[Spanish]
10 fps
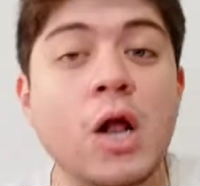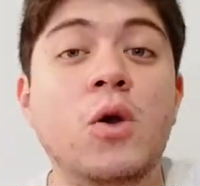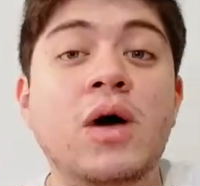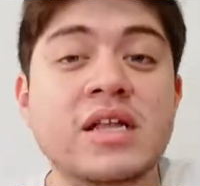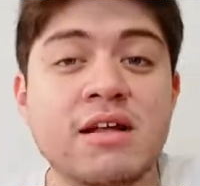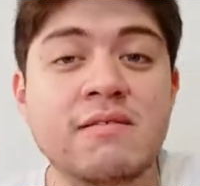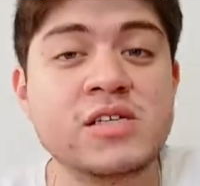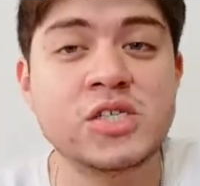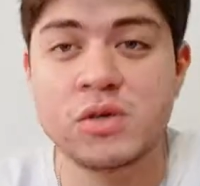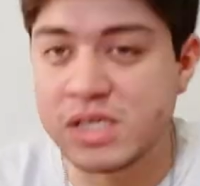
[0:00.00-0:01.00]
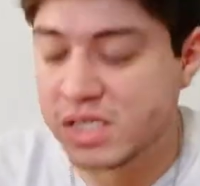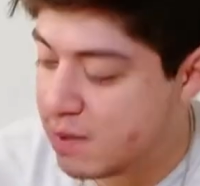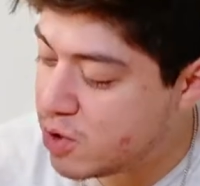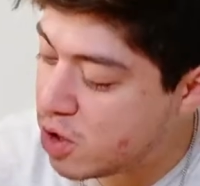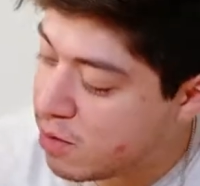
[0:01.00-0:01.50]
lo que tal vez hizo
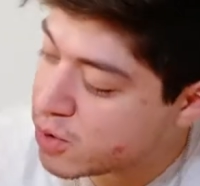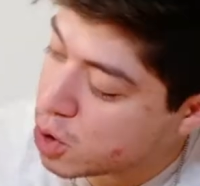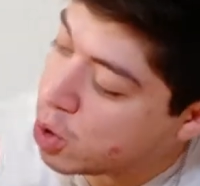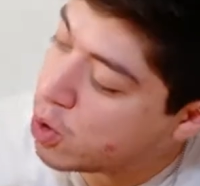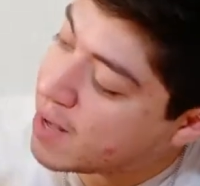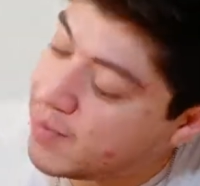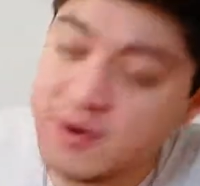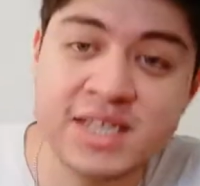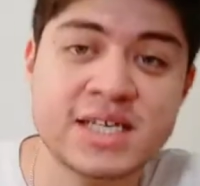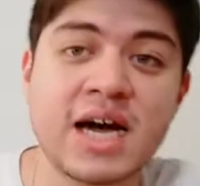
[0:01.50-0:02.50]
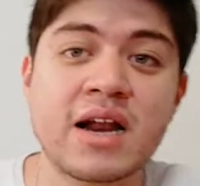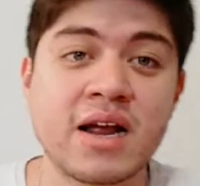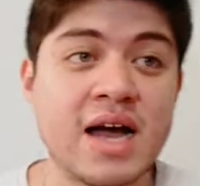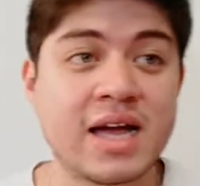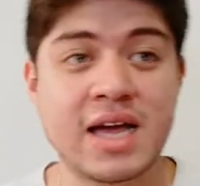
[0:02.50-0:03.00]
Steve Jobs o Emilia
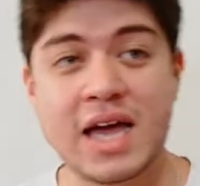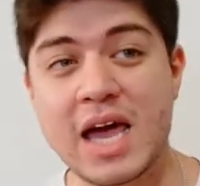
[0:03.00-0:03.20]
Azcárraga,